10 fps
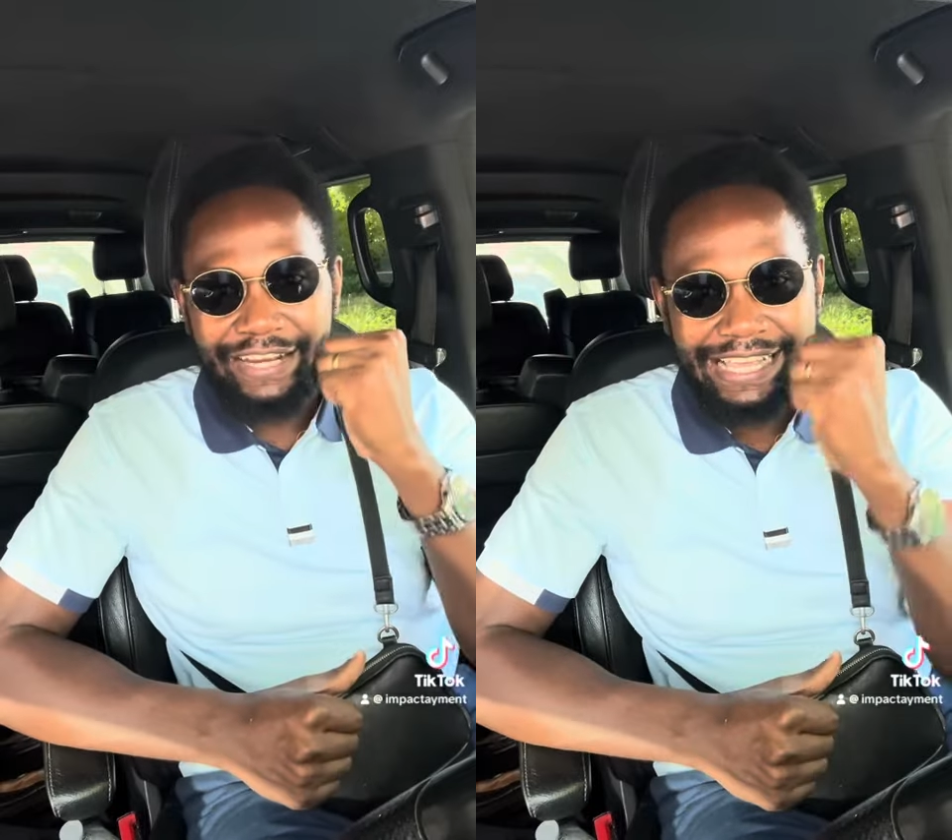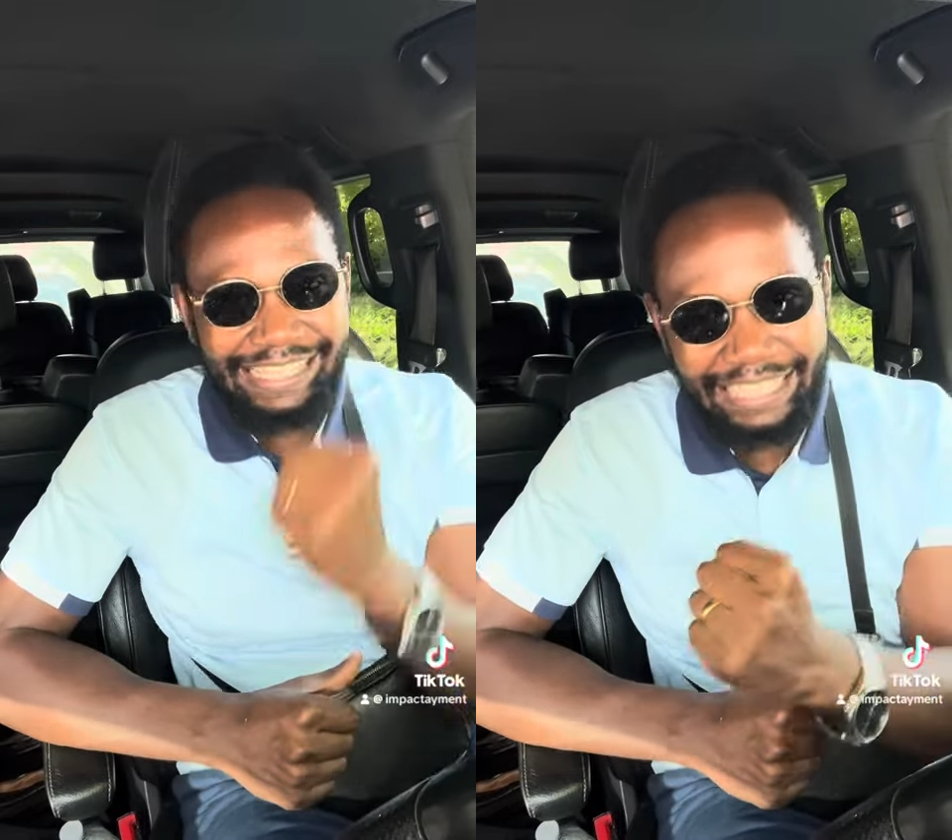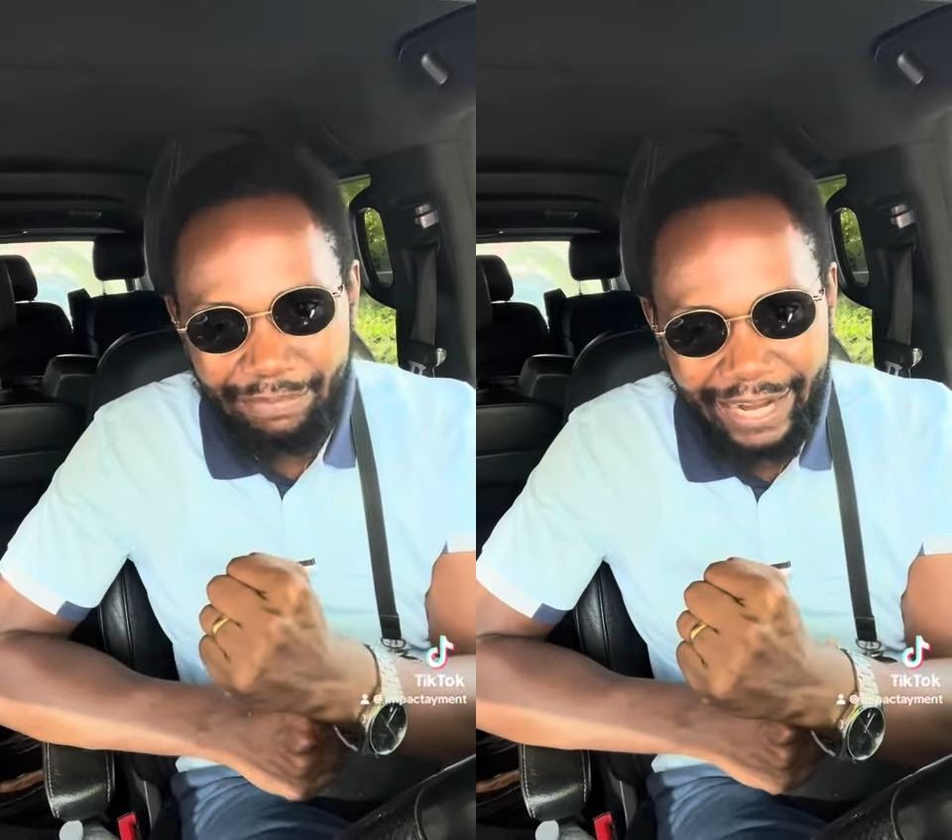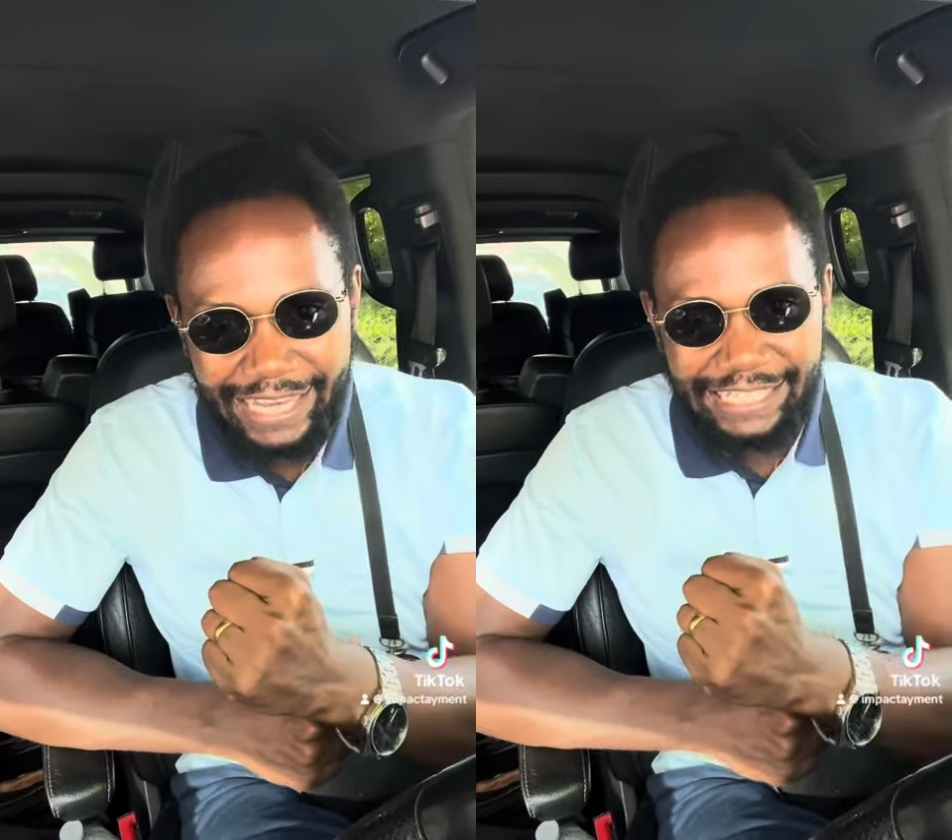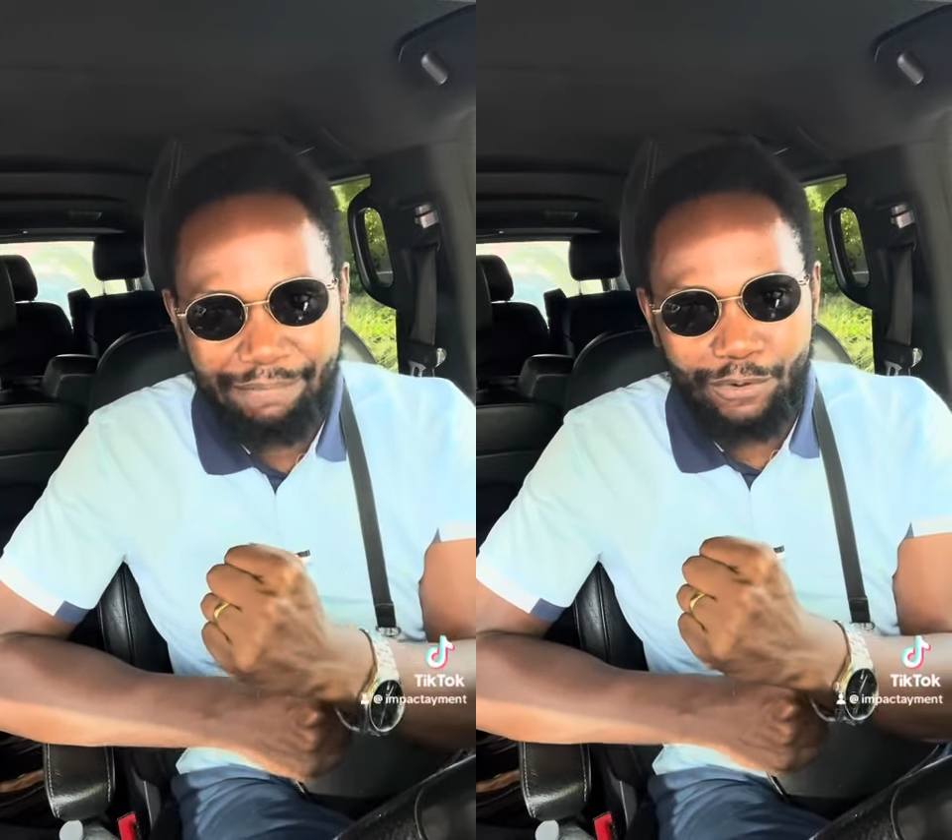un enseignement que
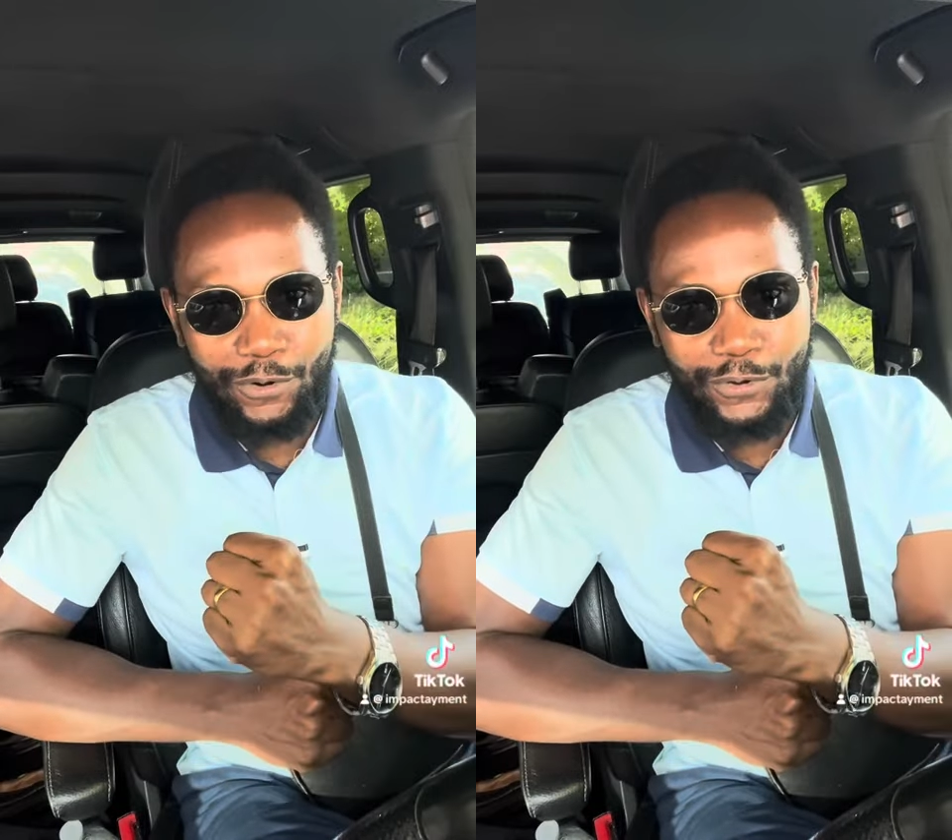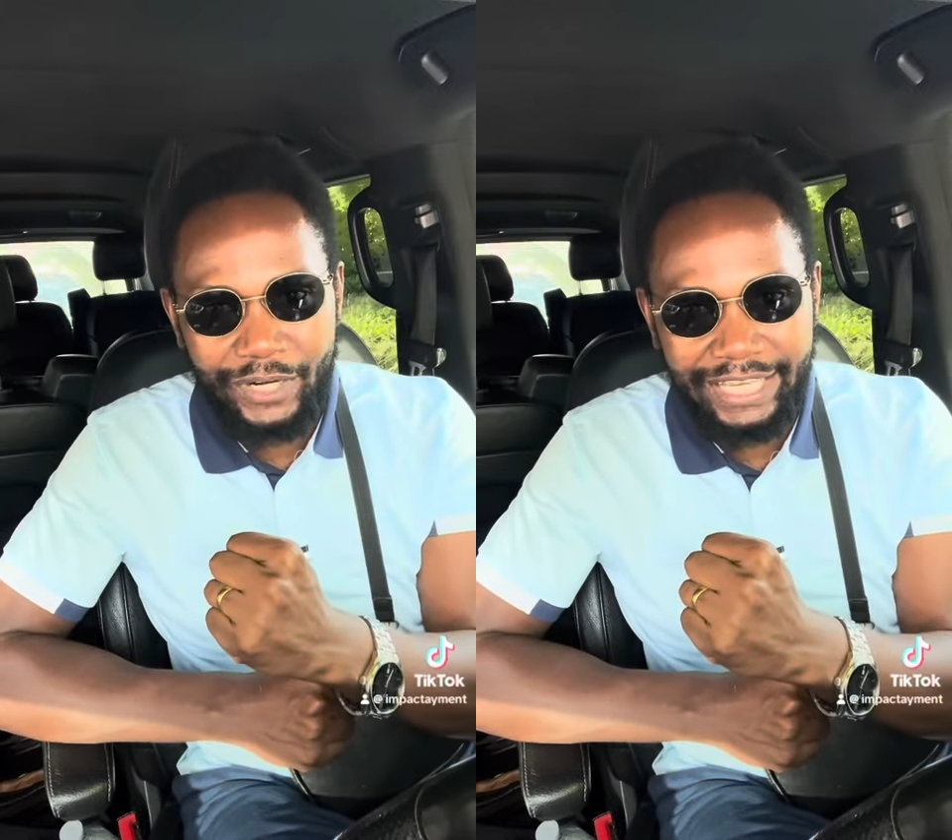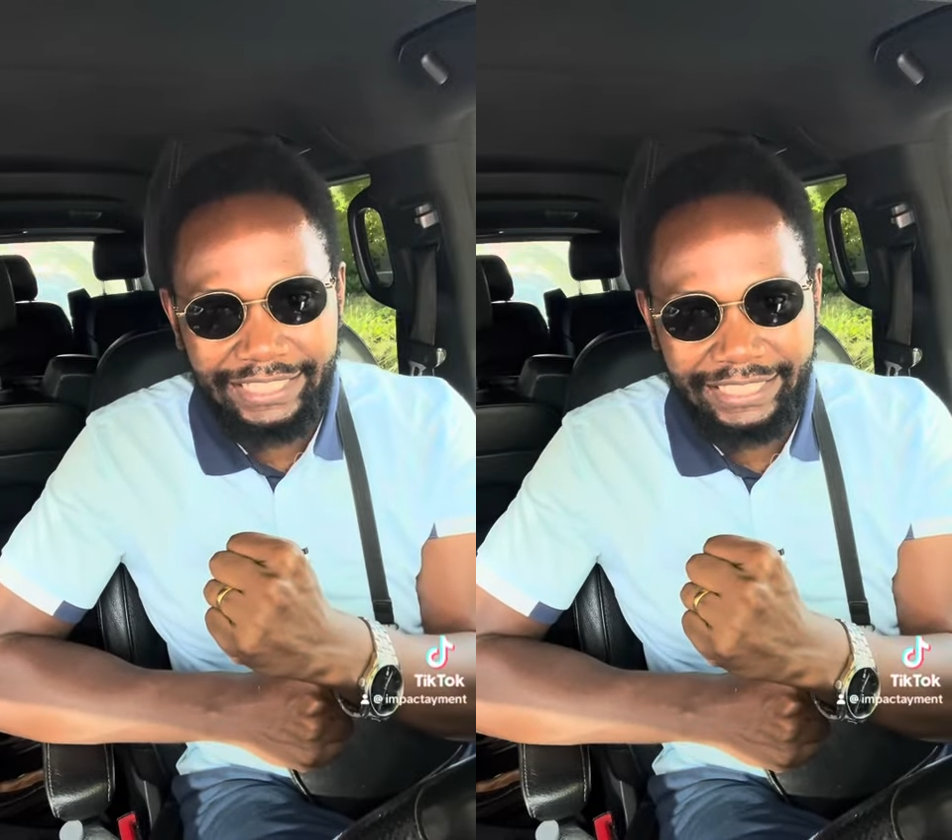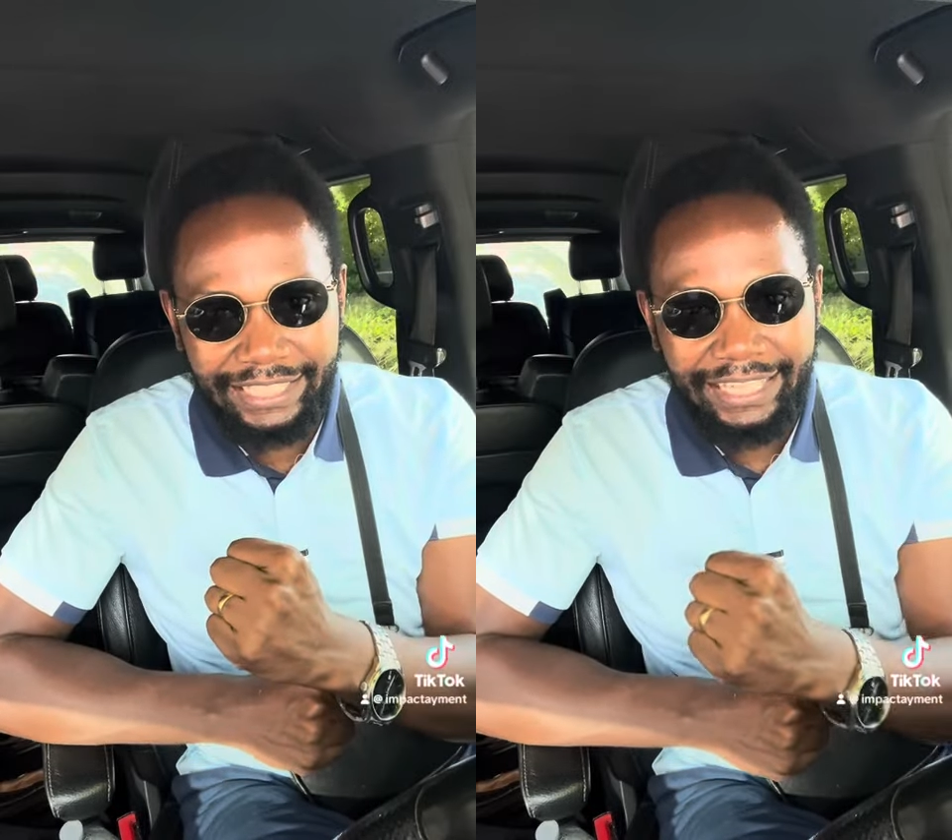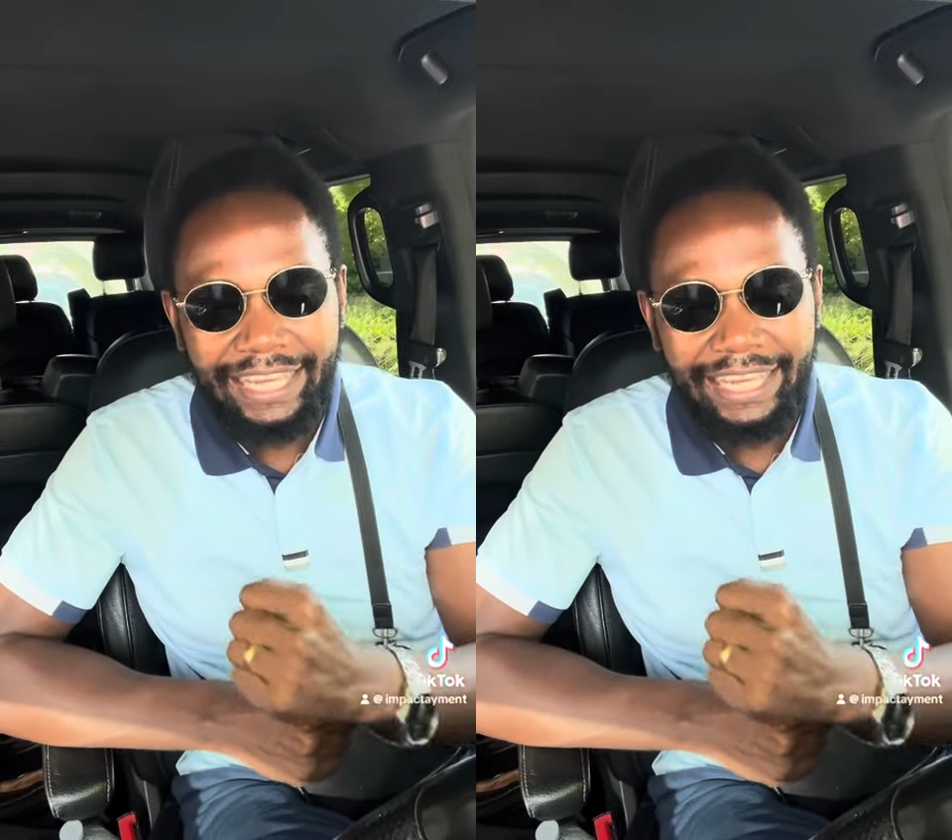j'aime beaucoup qui dit